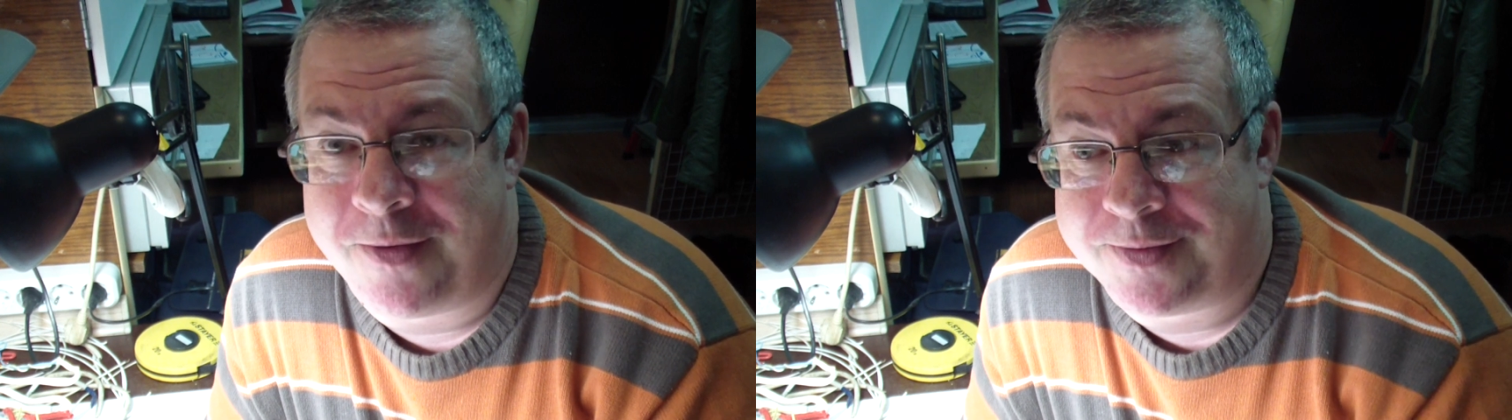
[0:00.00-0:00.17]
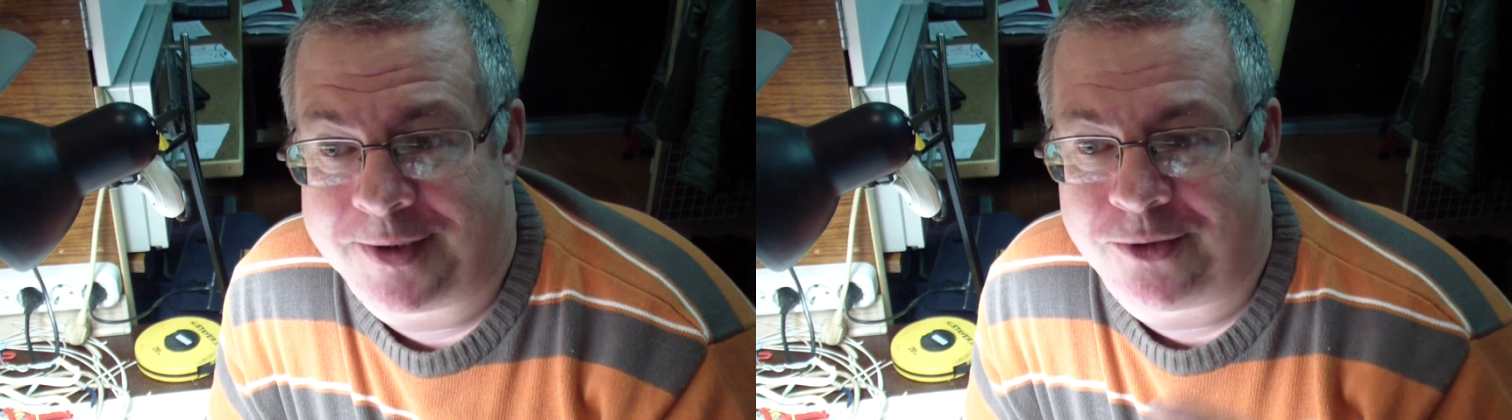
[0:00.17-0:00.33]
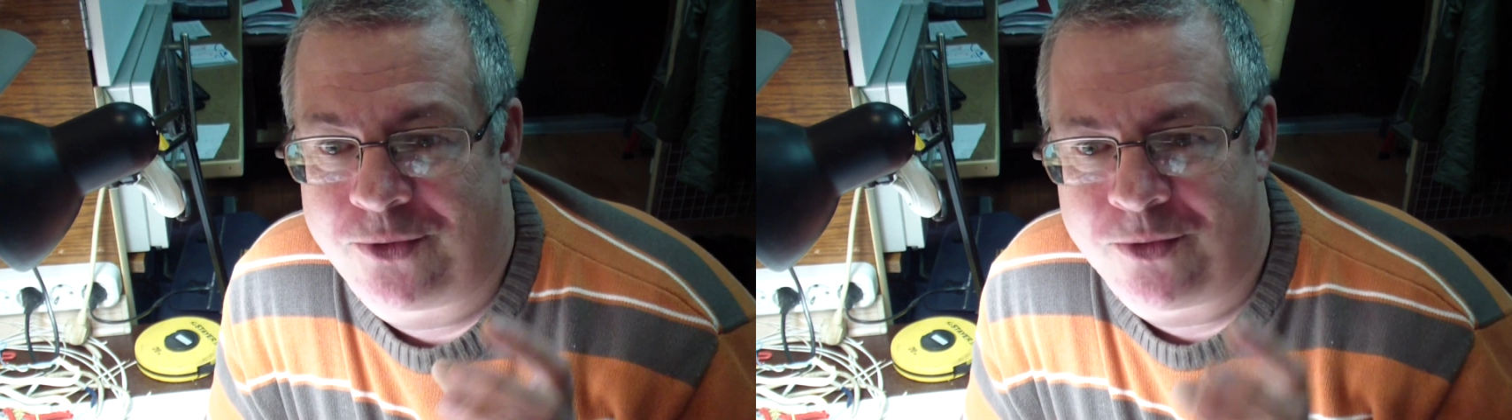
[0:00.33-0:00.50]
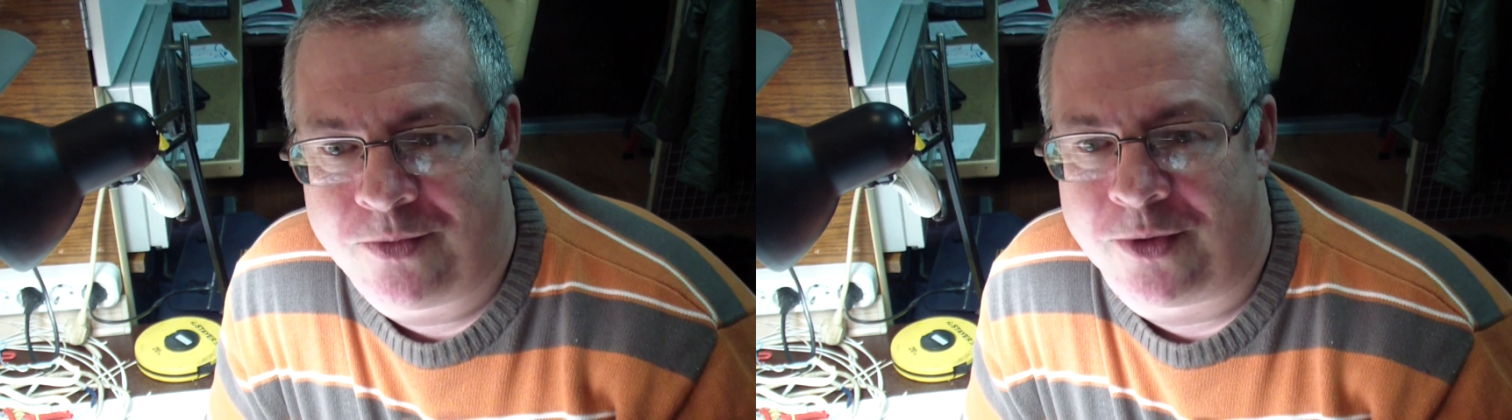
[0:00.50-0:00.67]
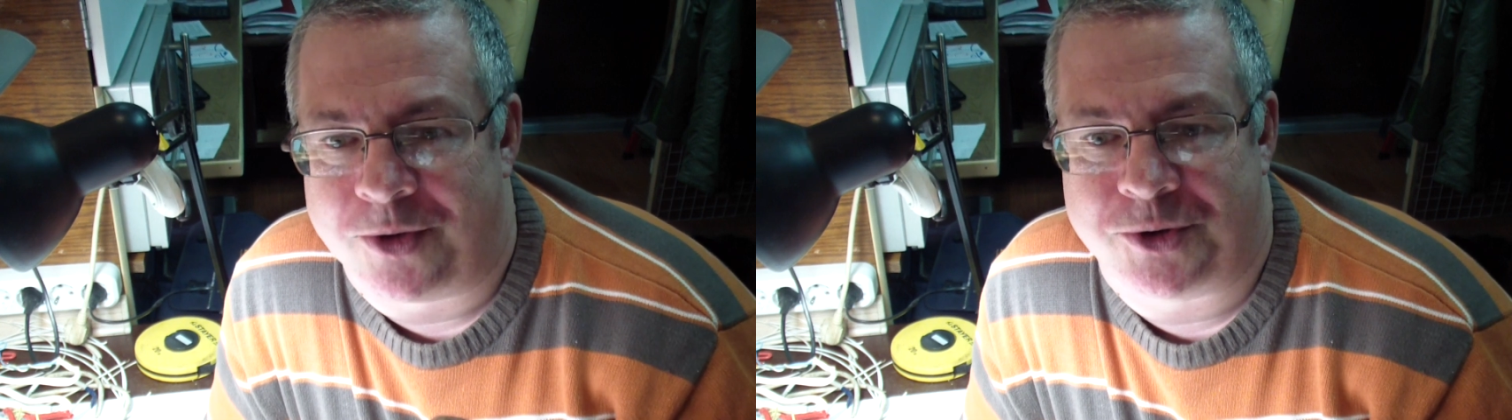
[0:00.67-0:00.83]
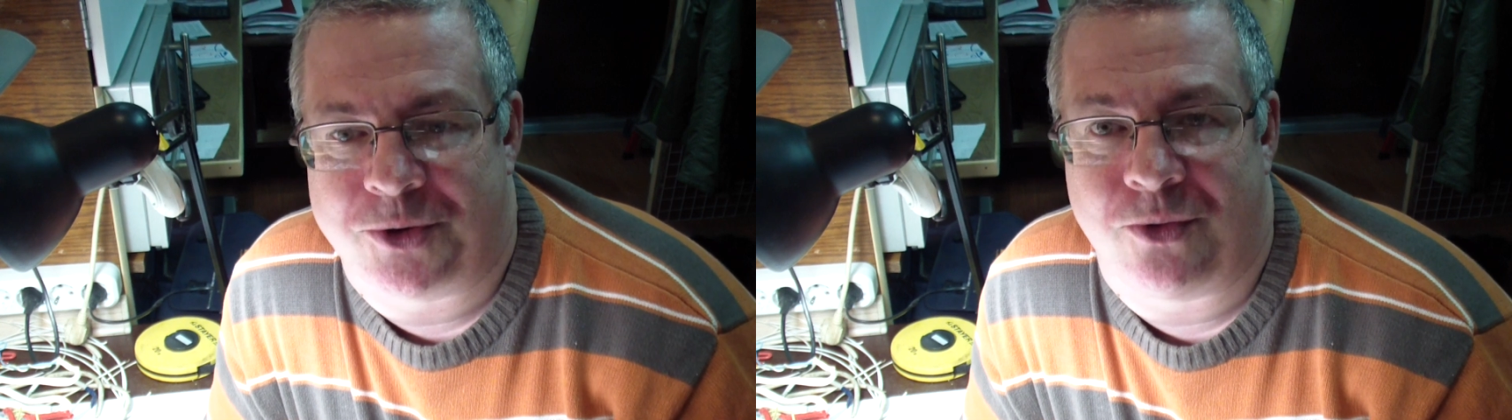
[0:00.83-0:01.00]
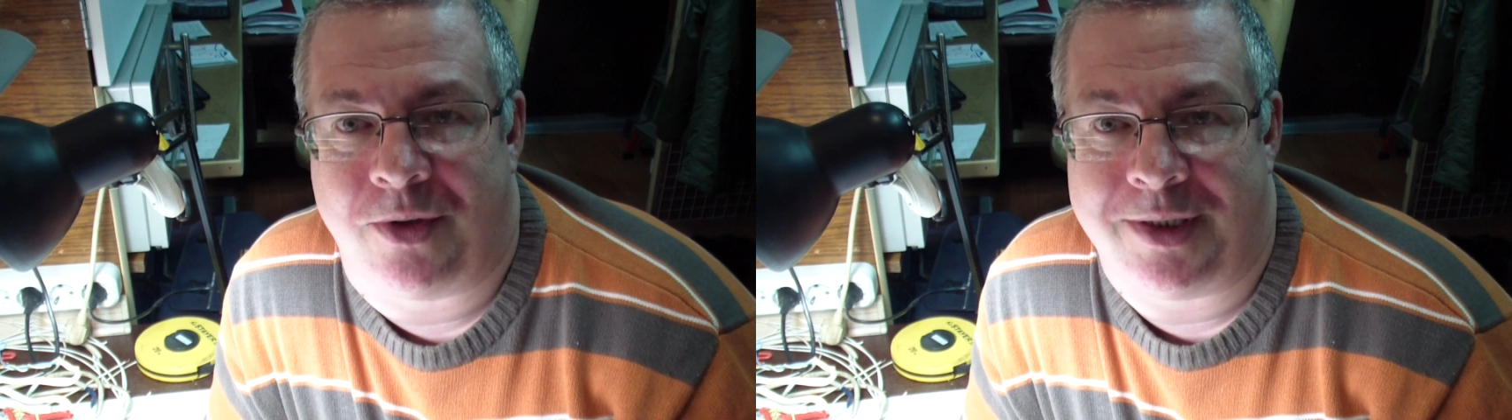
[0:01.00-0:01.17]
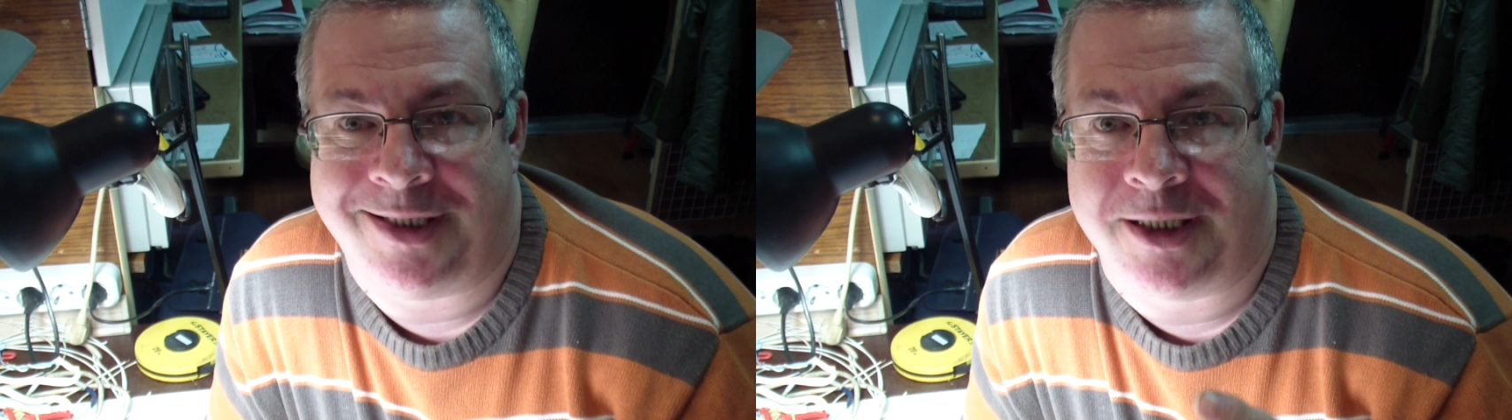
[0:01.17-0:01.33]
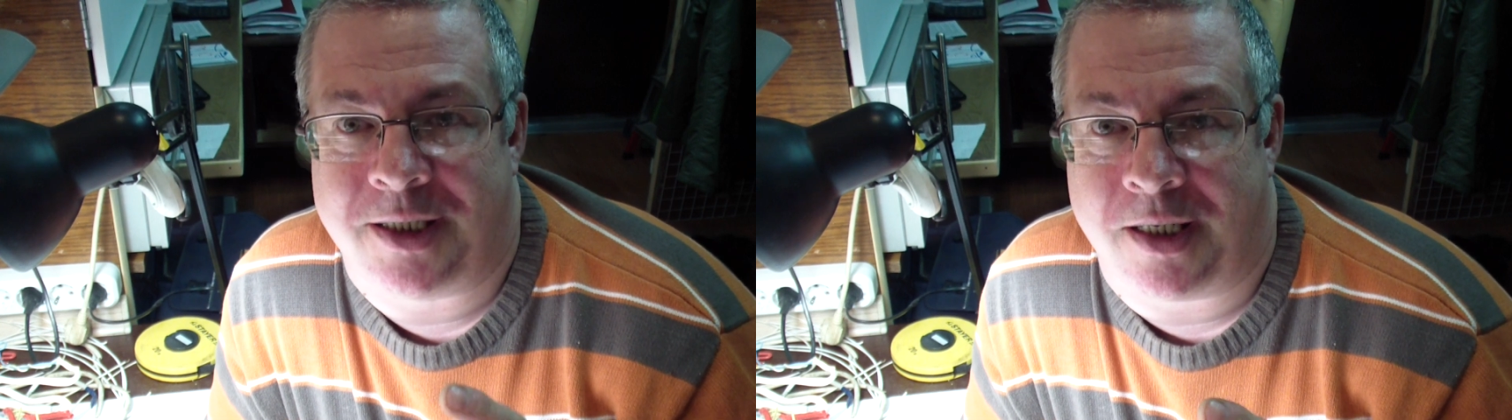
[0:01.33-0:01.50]
Все думают, что
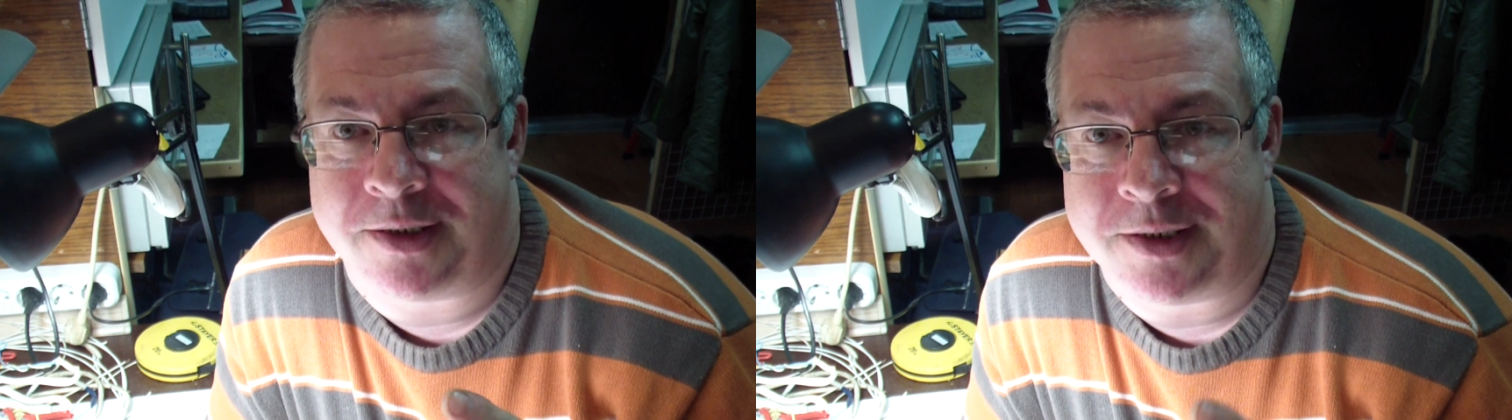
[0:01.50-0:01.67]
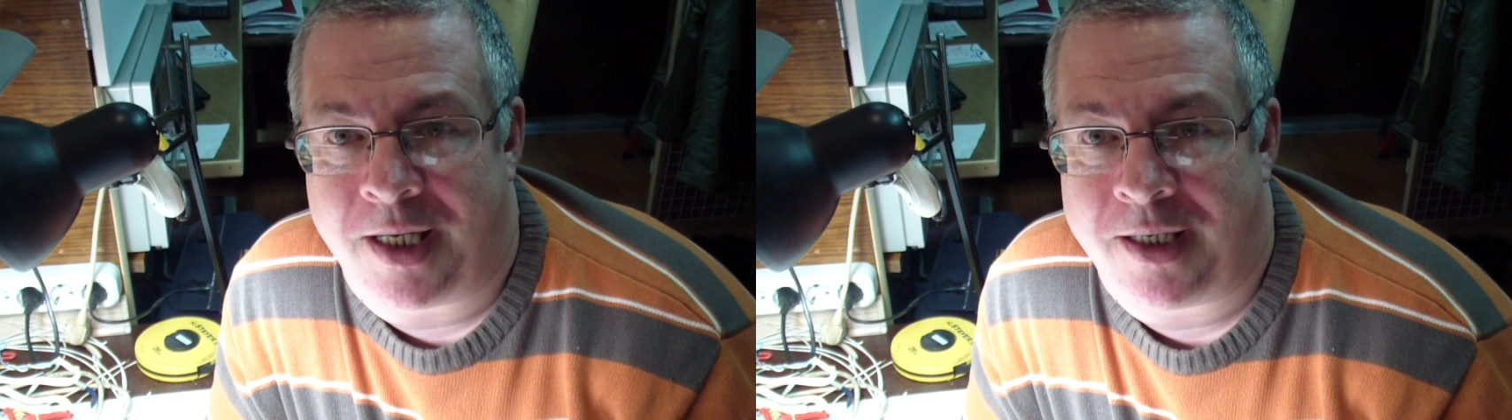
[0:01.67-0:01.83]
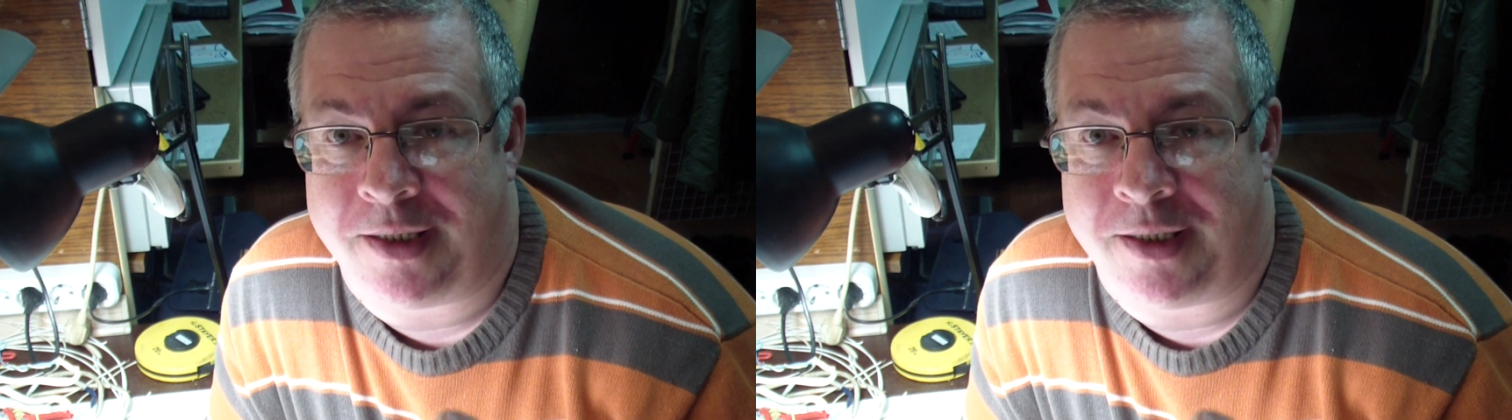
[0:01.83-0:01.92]
никогда